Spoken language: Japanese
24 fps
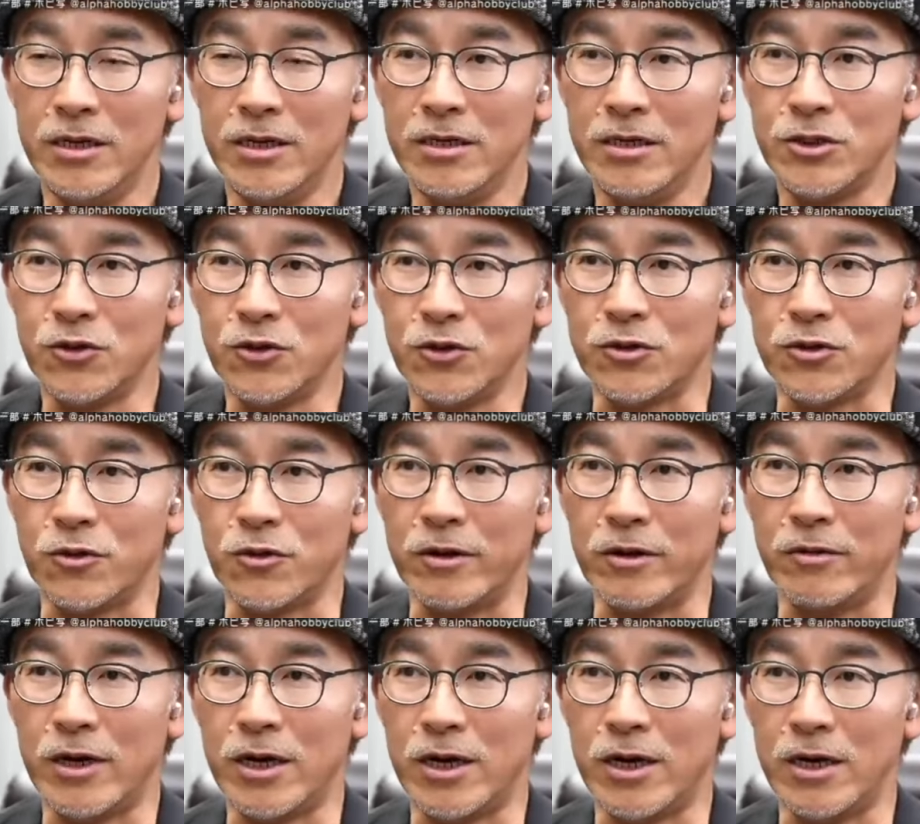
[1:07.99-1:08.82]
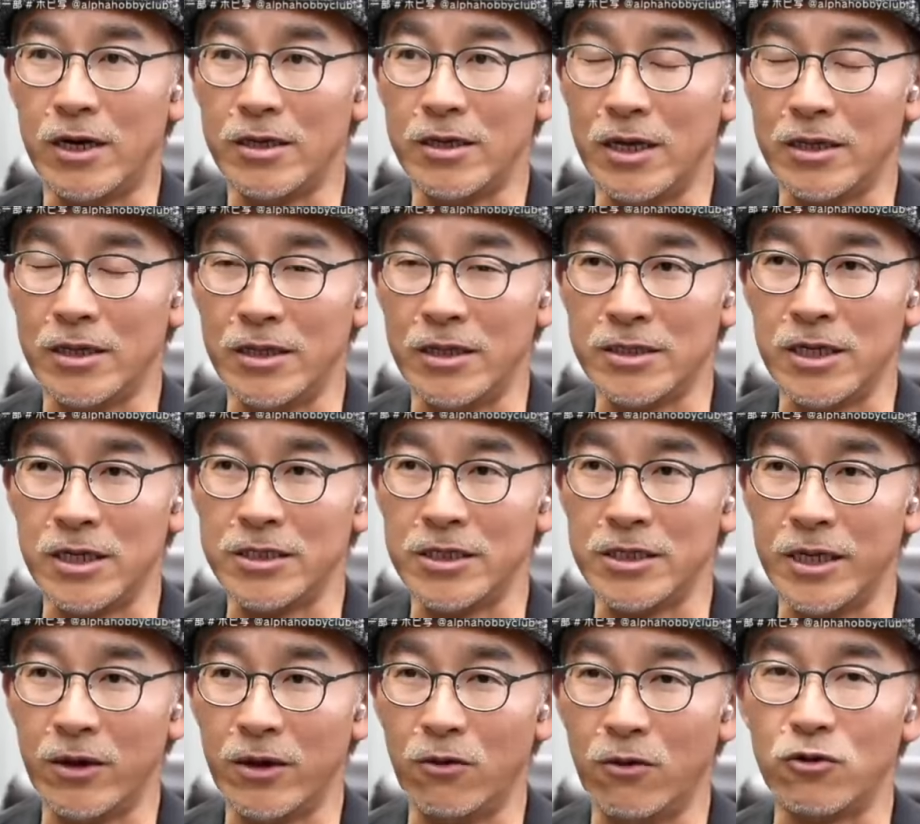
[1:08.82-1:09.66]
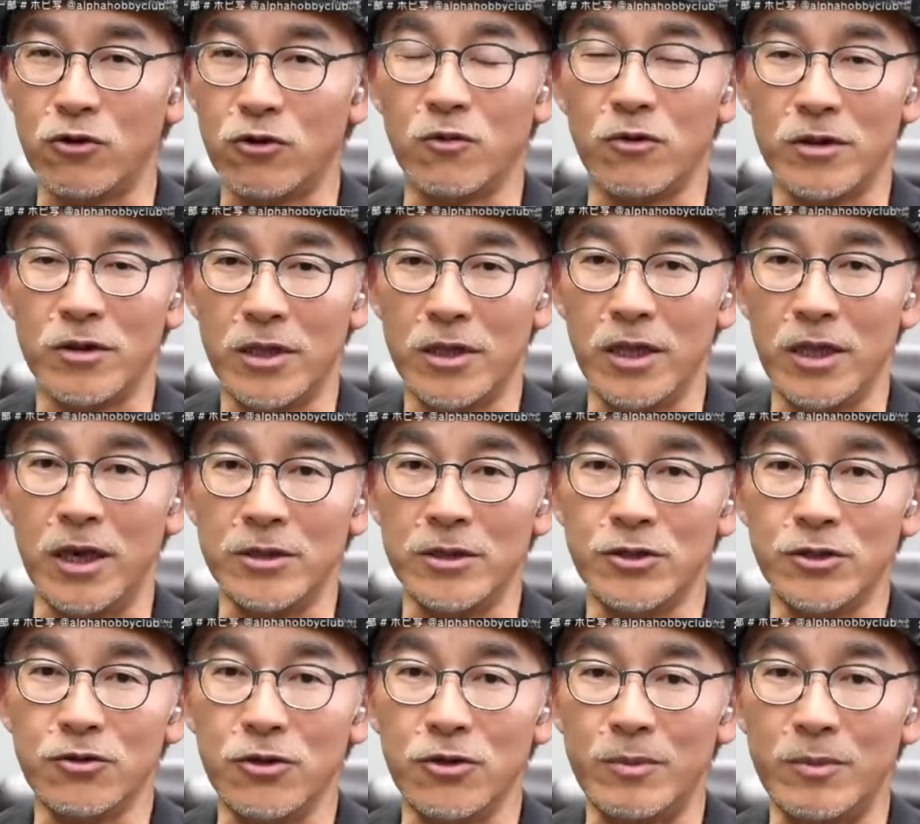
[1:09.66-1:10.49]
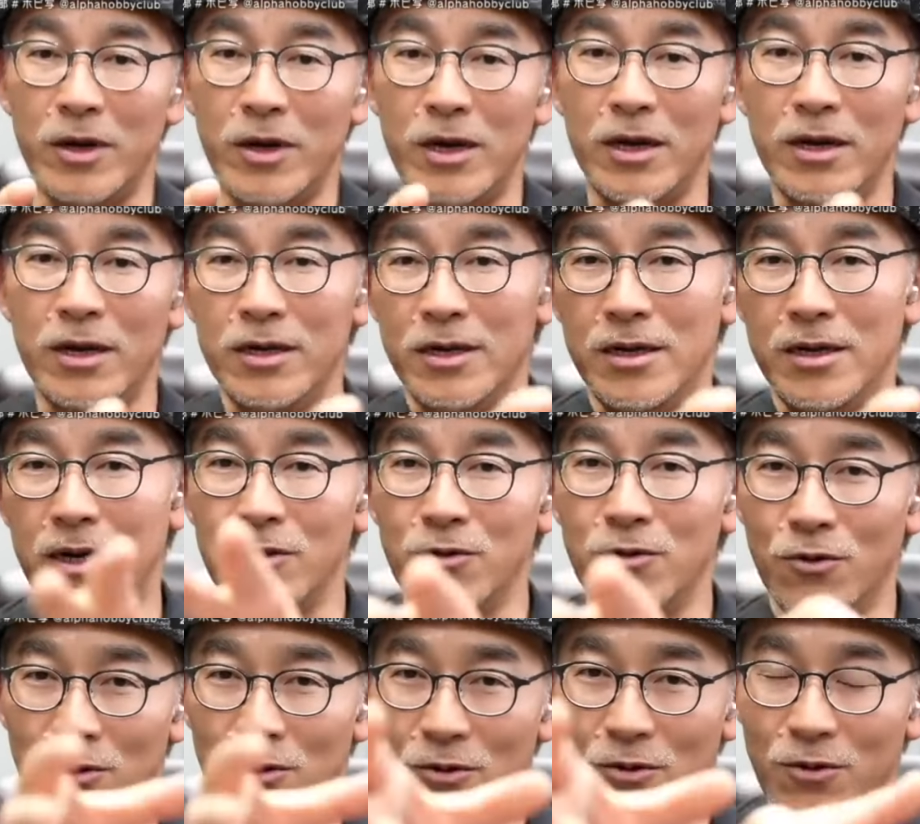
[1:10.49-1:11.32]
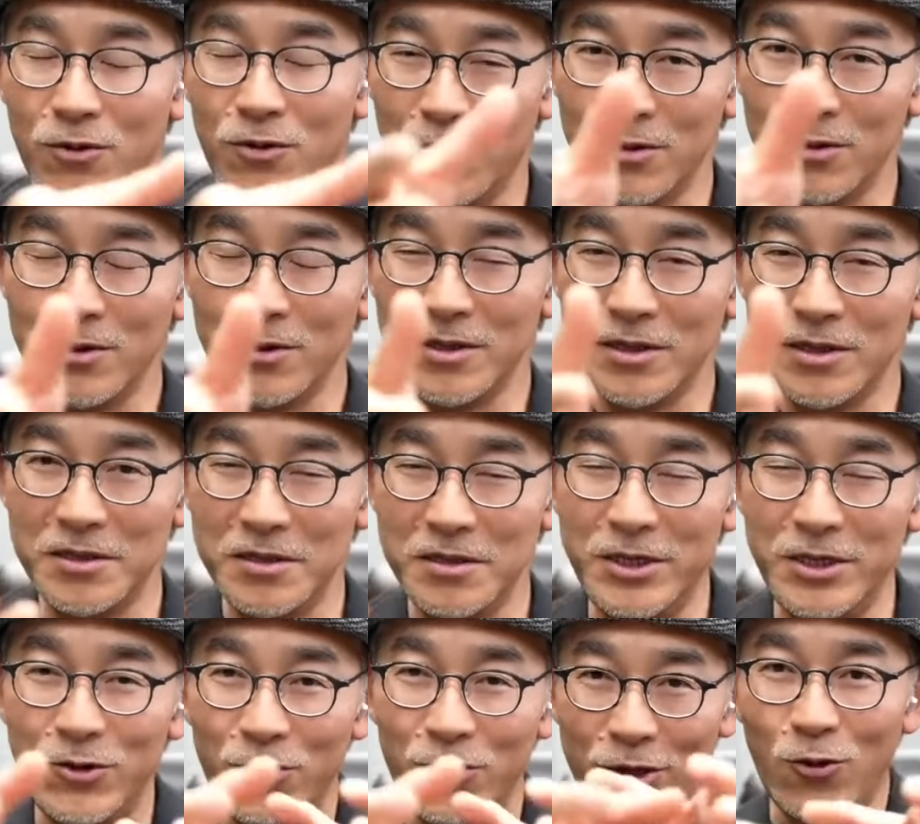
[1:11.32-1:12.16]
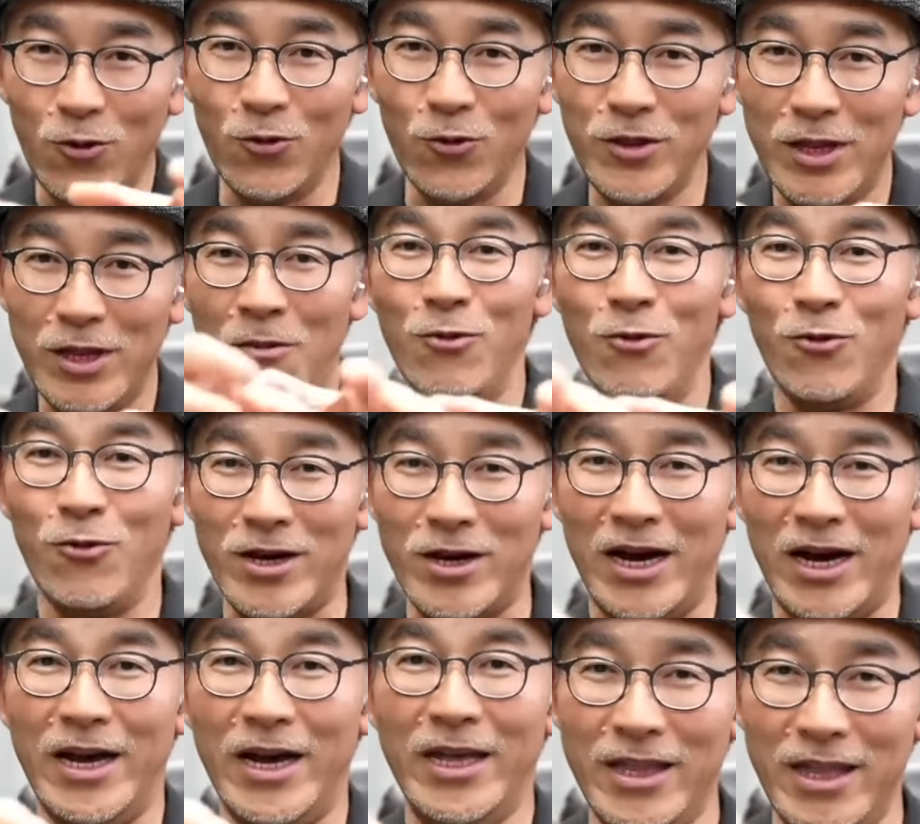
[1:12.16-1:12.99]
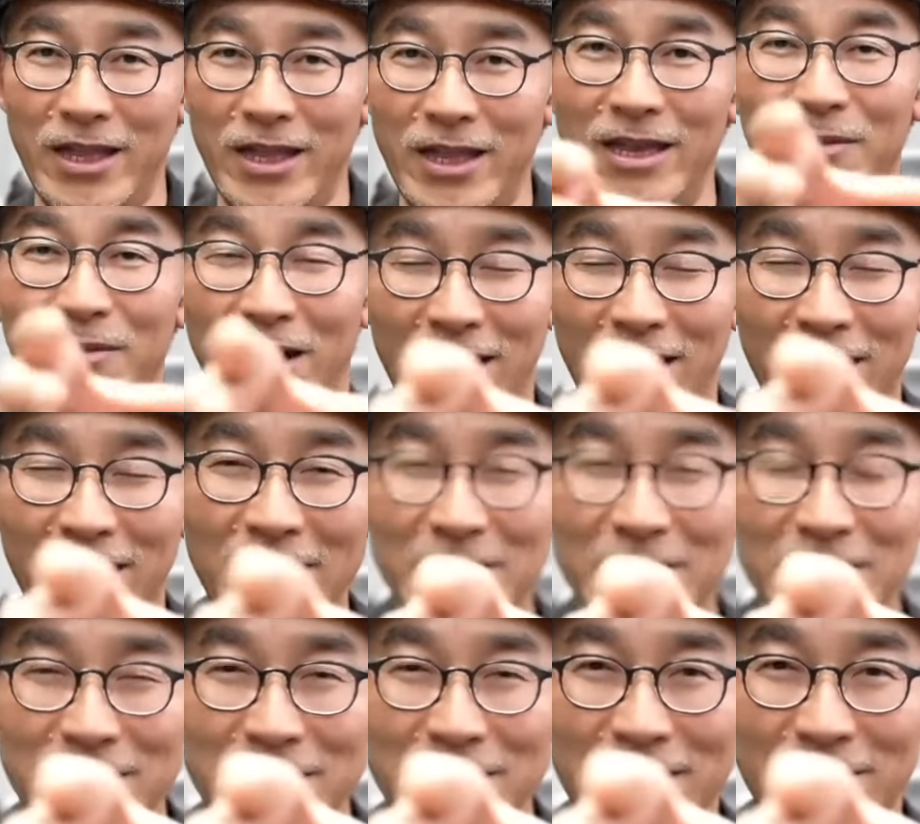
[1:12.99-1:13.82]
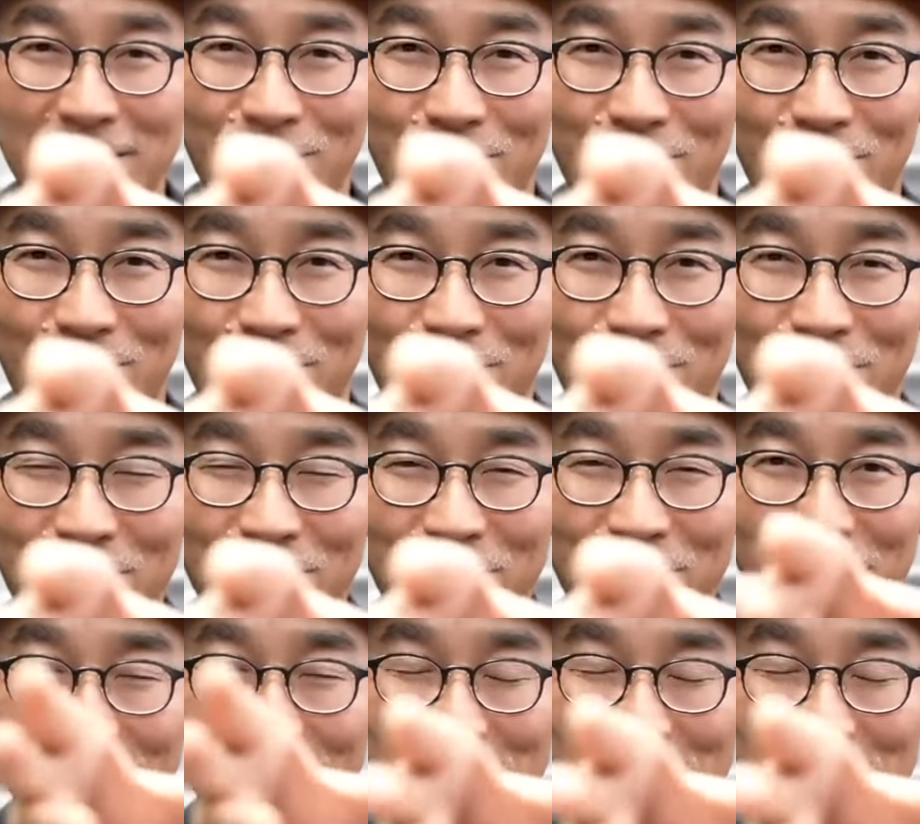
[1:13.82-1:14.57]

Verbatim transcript: ちょっとそれはやって差し上げようと思って、うん、ちょっと今、あのいろ、いろんなものを変えて今、うん、あの、